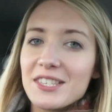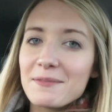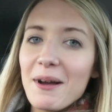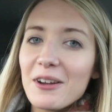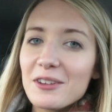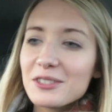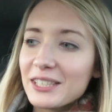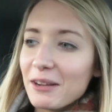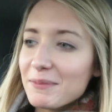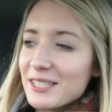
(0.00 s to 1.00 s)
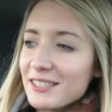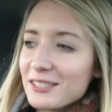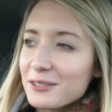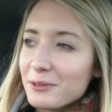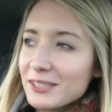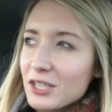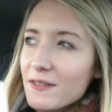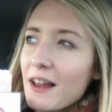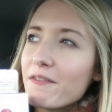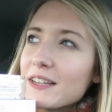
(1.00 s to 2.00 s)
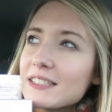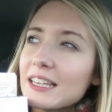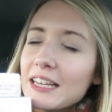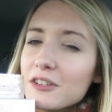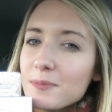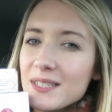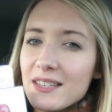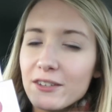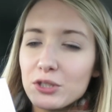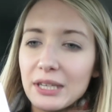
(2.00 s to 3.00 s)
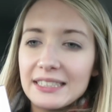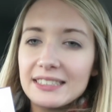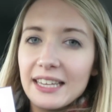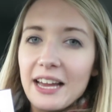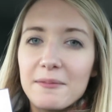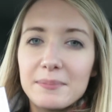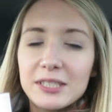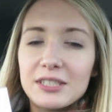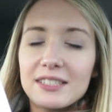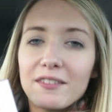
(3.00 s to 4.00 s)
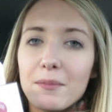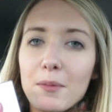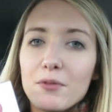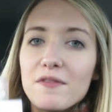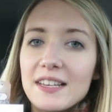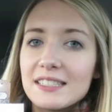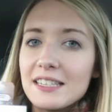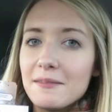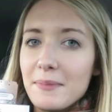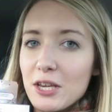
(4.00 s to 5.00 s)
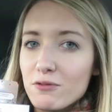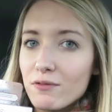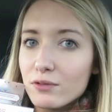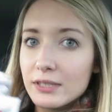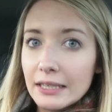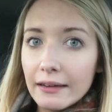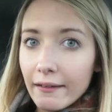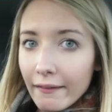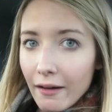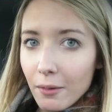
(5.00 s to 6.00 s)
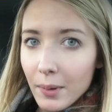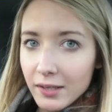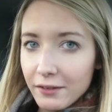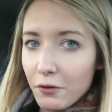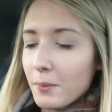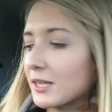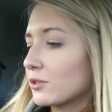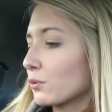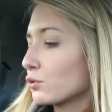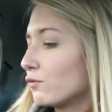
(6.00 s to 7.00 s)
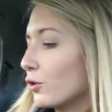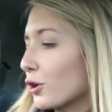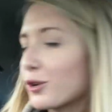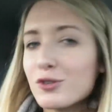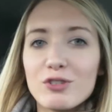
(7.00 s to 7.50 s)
Mais je sais pas encore sur quel média sociaux est-ce que je vais la faire tirer. Là, je pense que ça va être sur Instagram parce que c'est vraiment plus facile, mais je vais vous le dire euh, en barre d'information du vlog.